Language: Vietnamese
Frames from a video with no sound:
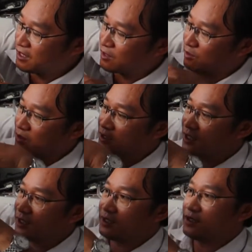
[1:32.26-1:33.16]
đây coi thử
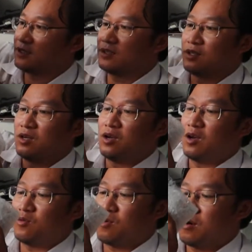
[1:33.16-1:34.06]
đây,
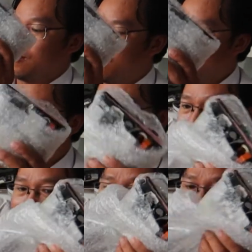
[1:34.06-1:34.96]
nó quấn một lớp vậy
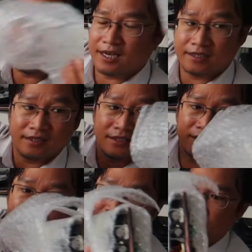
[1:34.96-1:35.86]
là hai cái.
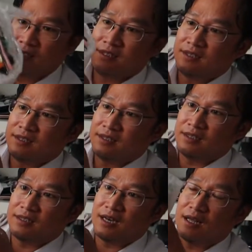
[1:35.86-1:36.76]

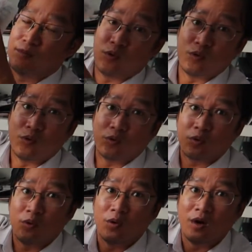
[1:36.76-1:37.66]
Đây là bộ nguồn
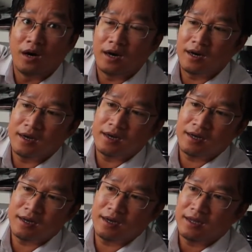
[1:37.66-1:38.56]
của
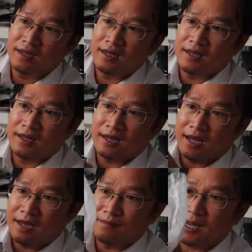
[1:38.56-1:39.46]

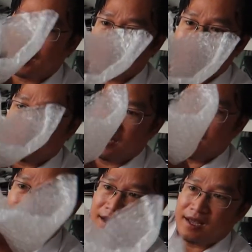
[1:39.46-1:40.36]
iMac
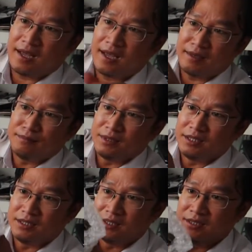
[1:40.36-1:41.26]
hai
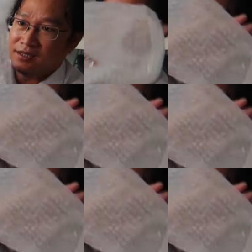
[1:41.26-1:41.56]
mươi